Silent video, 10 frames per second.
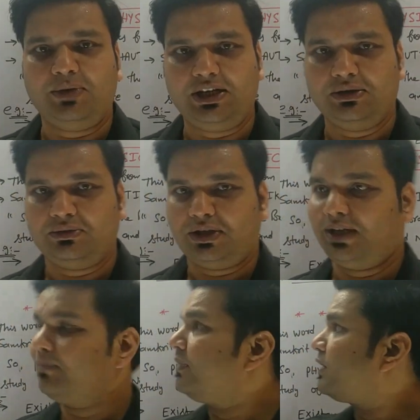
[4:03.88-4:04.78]
का मीनिंग होता
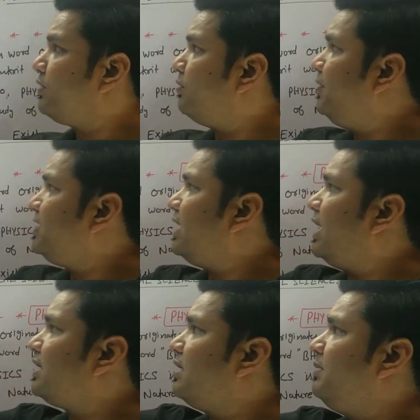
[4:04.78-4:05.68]
है तो
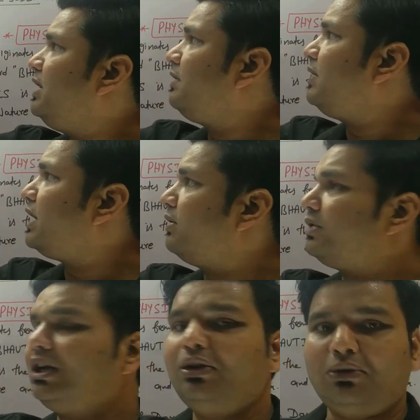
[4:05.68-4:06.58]
विजनान का मीनिंग भी क्या
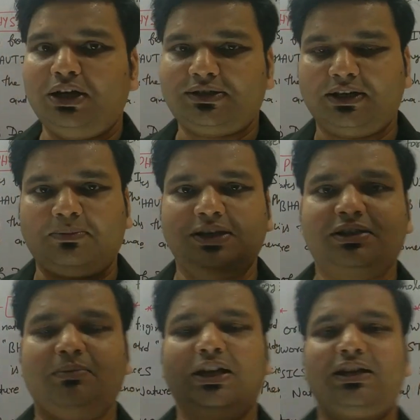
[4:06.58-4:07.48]
होता है नॉलेज इट
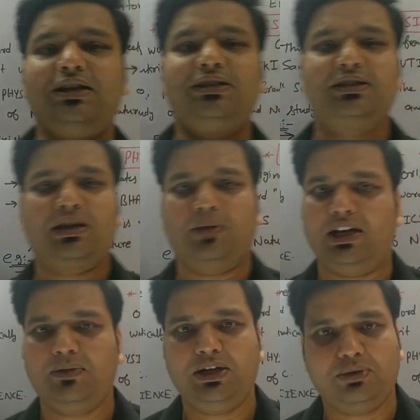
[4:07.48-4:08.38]
मीन्स हमने किसी चीज के
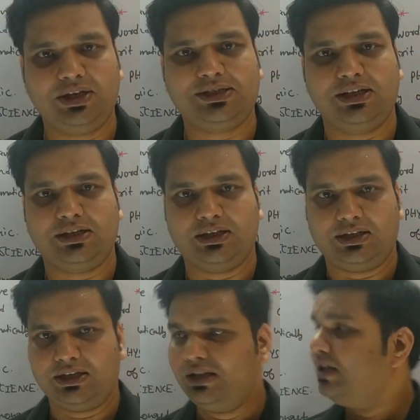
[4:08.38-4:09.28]
बारे में नॉलेज गेन
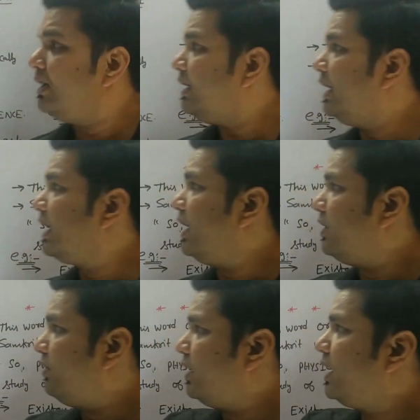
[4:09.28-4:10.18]
करना ठीक है
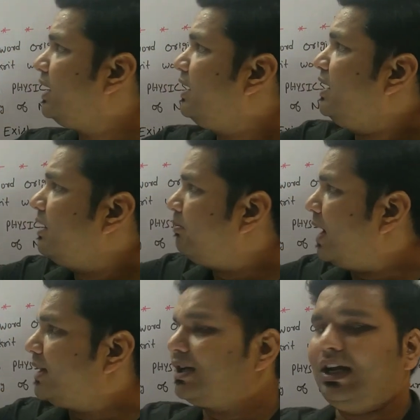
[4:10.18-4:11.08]
और अगर
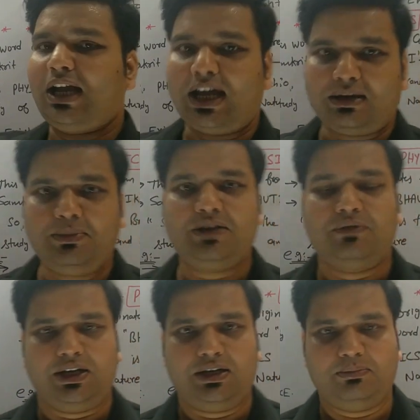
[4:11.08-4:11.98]
बात करें अरेबिक
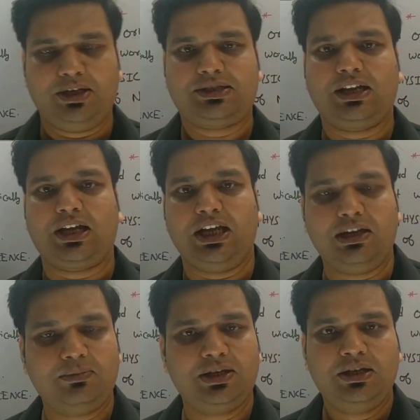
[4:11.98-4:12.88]
वर्ड मीन्स एक
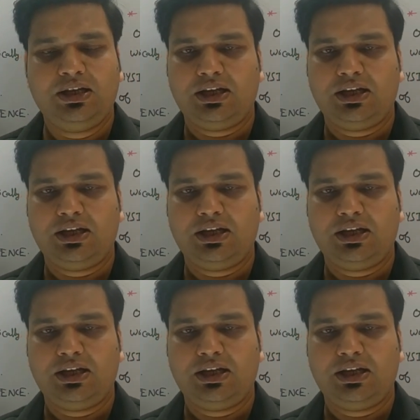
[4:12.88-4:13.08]
इल्म